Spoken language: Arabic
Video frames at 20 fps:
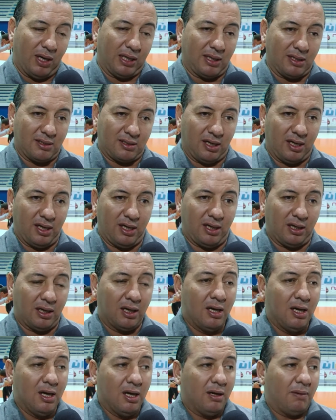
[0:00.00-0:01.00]
حتى سالير
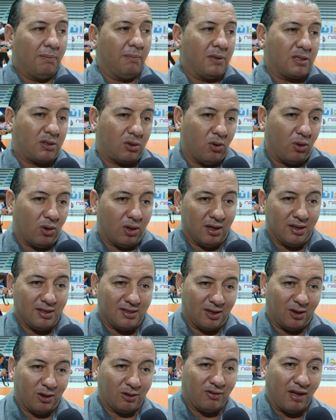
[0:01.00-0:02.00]
مشكور آه،
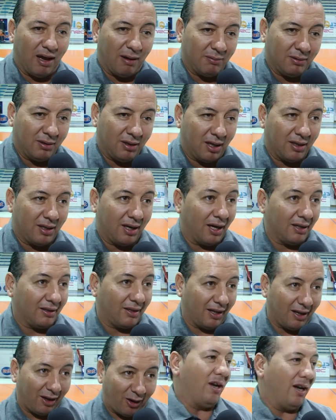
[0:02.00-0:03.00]
سي لطفي عبد الناظر عن
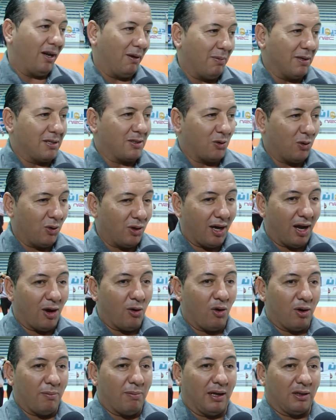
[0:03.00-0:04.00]
طريق المسؤول
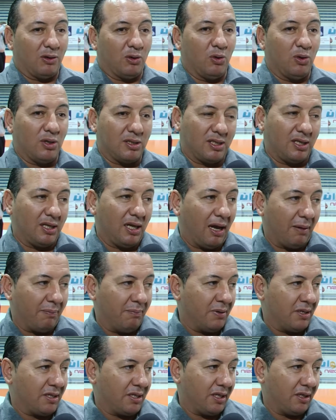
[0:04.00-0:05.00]
الاول بعده هو سي عبد
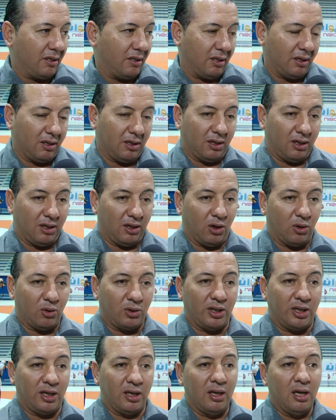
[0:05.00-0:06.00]
المجيد آه،
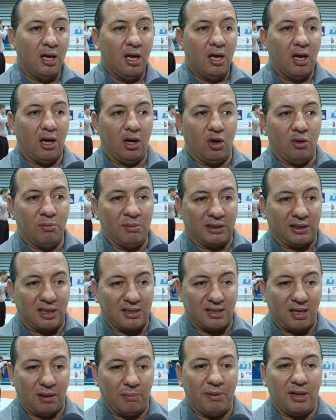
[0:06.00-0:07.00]
العودني اليوم
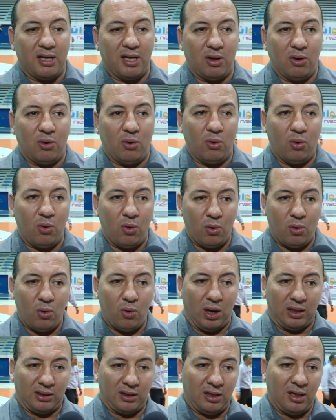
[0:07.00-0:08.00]
اتصل بيا
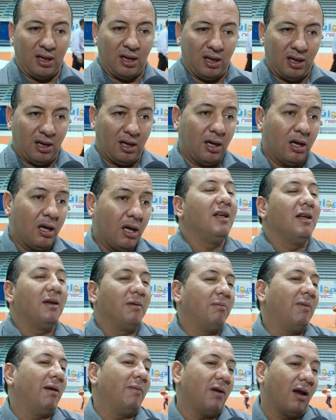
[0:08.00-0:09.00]
وعطانا
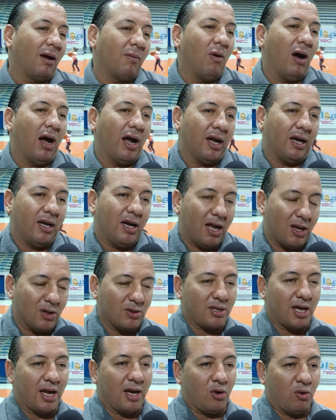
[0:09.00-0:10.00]
مبلغ معين لا
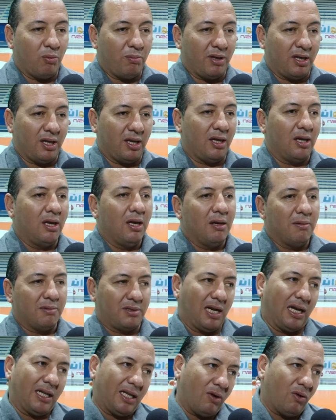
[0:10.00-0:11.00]
يستهان به
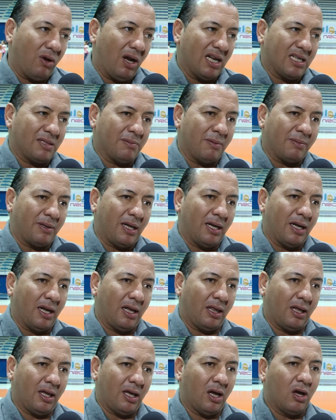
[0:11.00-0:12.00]
باش نعديو الازمه نتاعنا
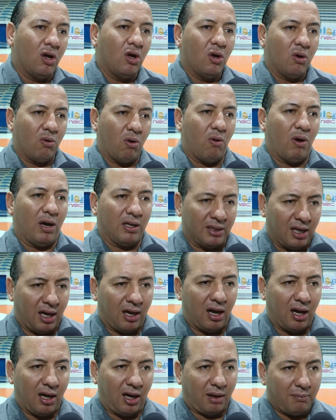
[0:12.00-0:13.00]
هذه وعدنا
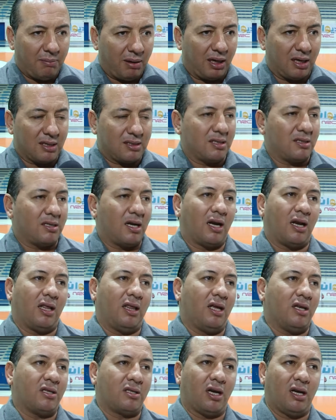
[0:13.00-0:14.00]
قالق برا الشهر
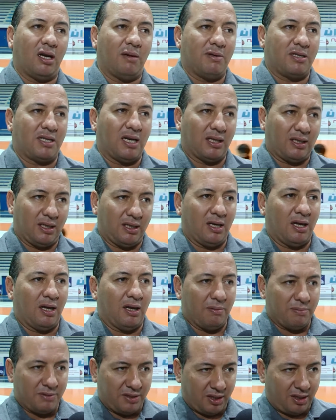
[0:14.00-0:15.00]
هذا ان شاء الله باش
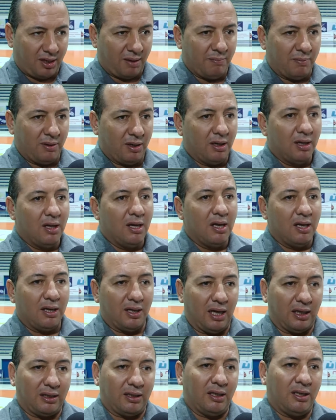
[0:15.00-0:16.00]
يعطينا باش يكمل
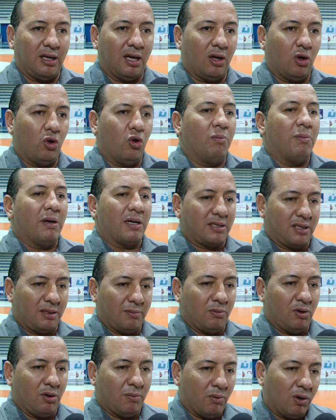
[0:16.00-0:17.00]
يعطينا لو
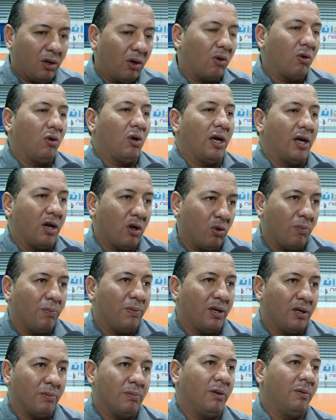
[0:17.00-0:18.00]
ماكسيموم ولا نقولوا احنا لو
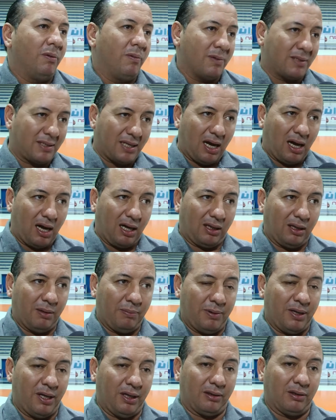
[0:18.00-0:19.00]
مينيموم المستحقات
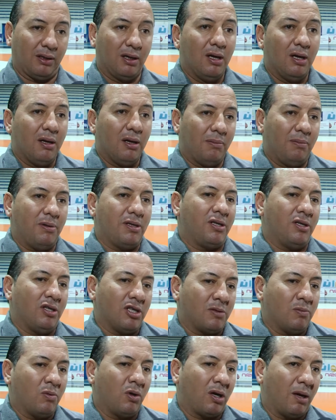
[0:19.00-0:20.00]
البنات باش
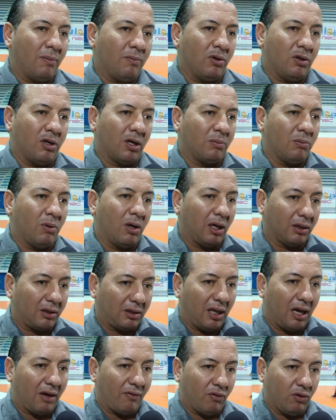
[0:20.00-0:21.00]
نجموا نكملوا نخدموا خاطر
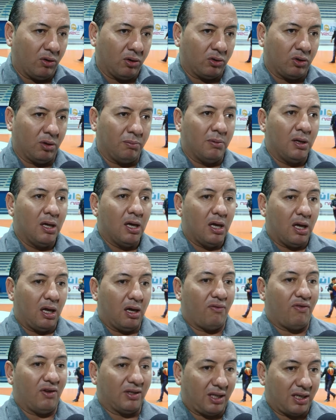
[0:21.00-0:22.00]
تعرفوا انتم
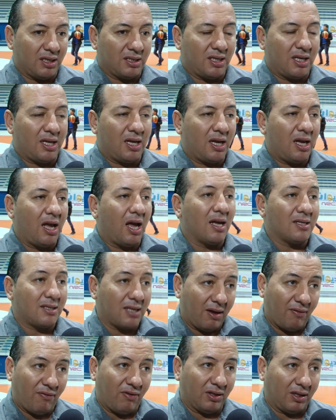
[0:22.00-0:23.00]
الفتره الجايه هي
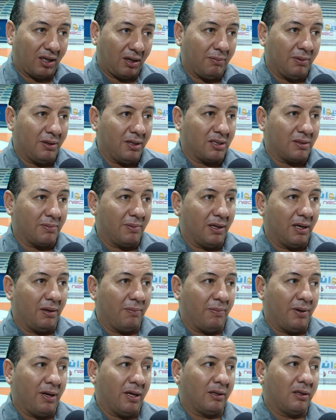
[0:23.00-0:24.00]
اصعب فتره بالنسبه
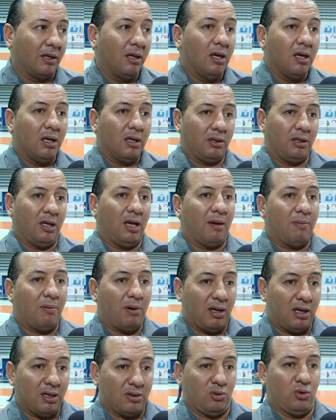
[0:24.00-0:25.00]
للبنات نلعبوا
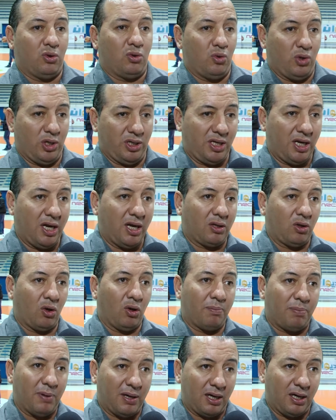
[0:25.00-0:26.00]
على جوج واجهات
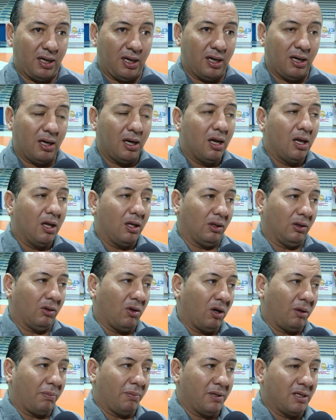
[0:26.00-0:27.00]
اون باراليل
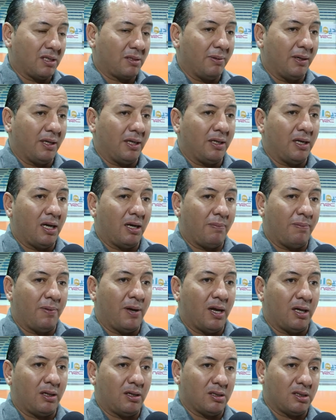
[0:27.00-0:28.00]
دونك بالنسبه لنا
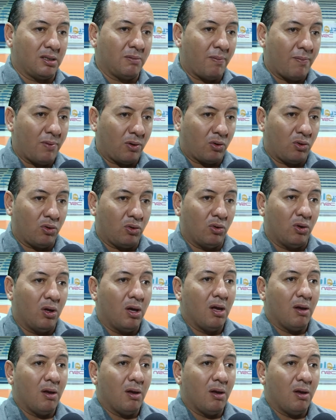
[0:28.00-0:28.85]
البنات لازمهم يكونوا